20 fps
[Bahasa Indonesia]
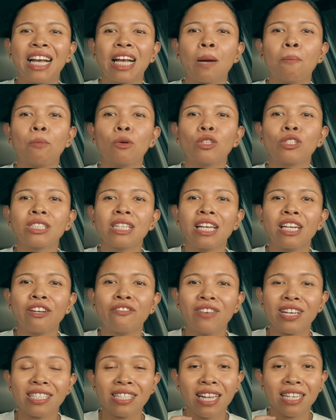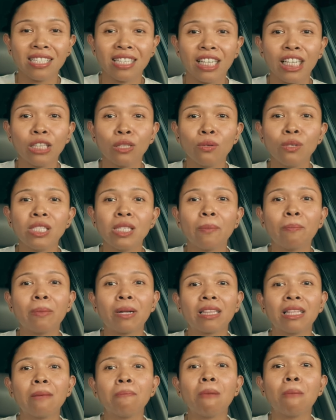Keputusan investasi itu
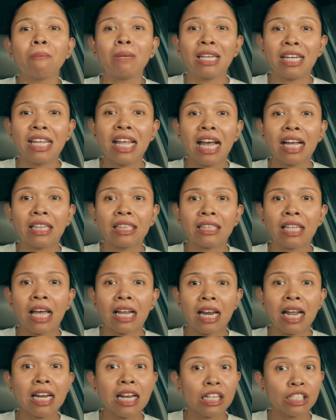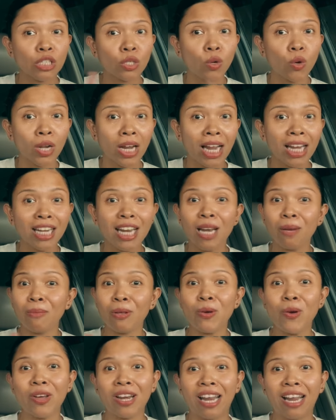seperti memilih antara nasi goreng dan
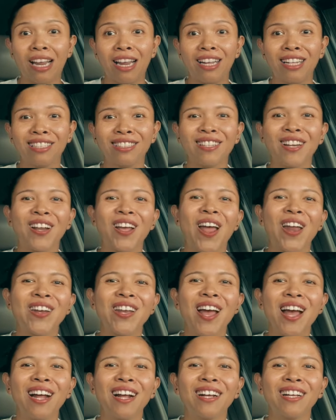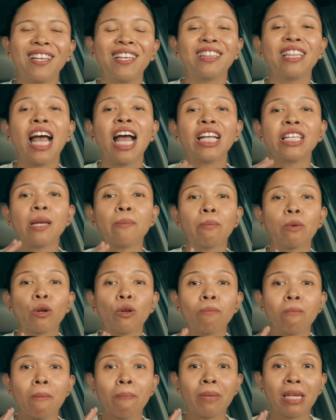mie goreng. Terkadang kita hanya
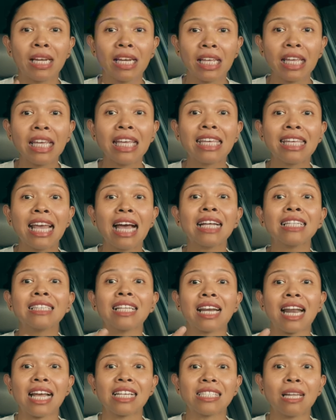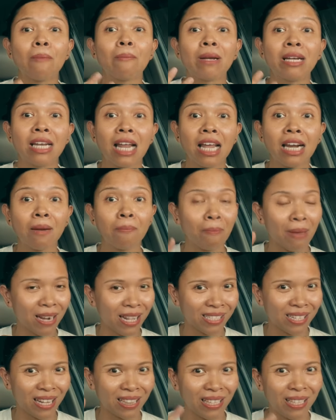perlu memilih yang terasa benar
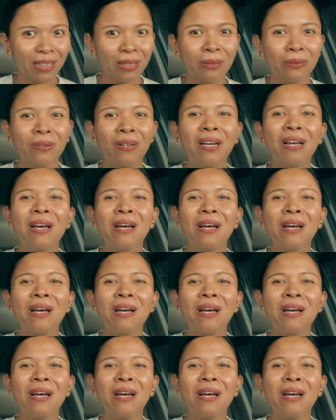pada saat itu.